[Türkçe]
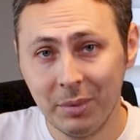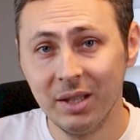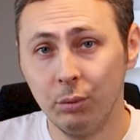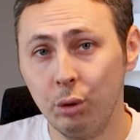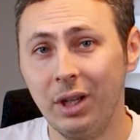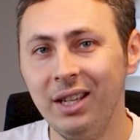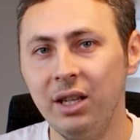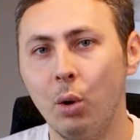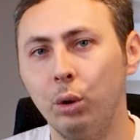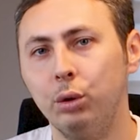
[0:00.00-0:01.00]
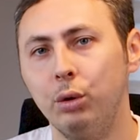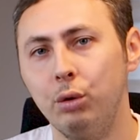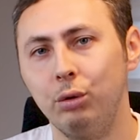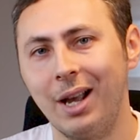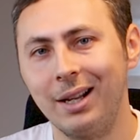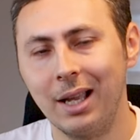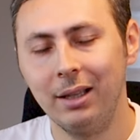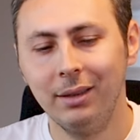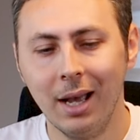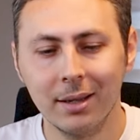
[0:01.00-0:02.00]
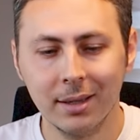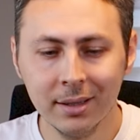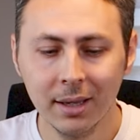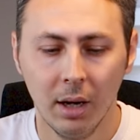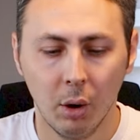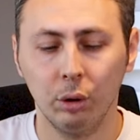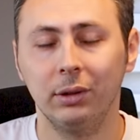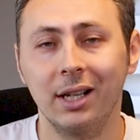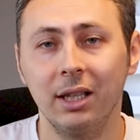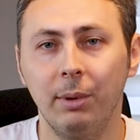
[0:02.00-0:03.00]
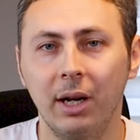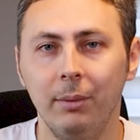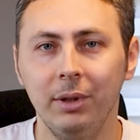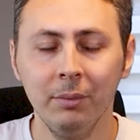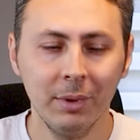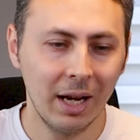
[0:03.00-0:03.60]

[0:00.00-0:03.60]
Bizim Türkiye'nin iyi olduğu ürünlerden derseniz onlara da bakabilirim.